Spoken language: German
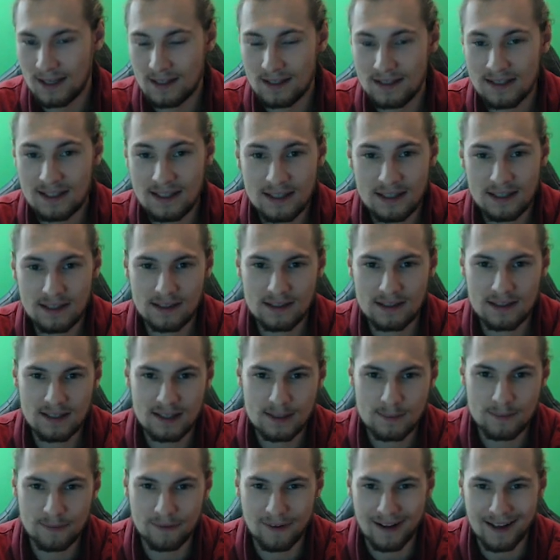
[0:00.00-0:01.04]
die in
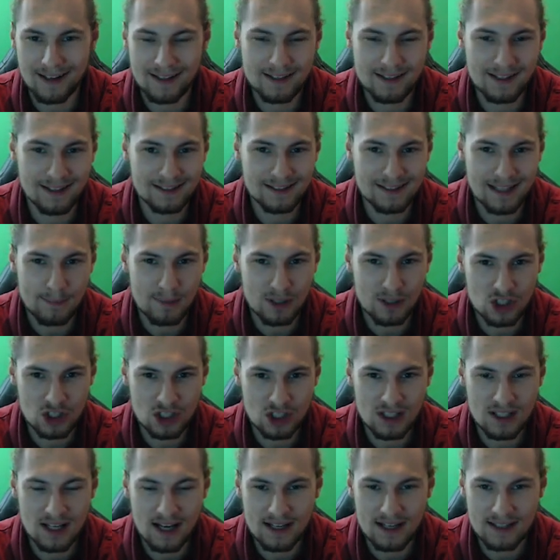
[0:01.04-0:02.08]
diesem Falle der Damage
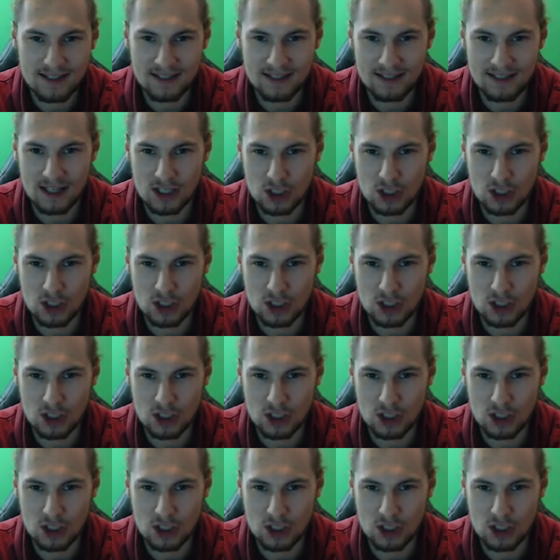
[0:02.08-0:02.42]
Dealer ist,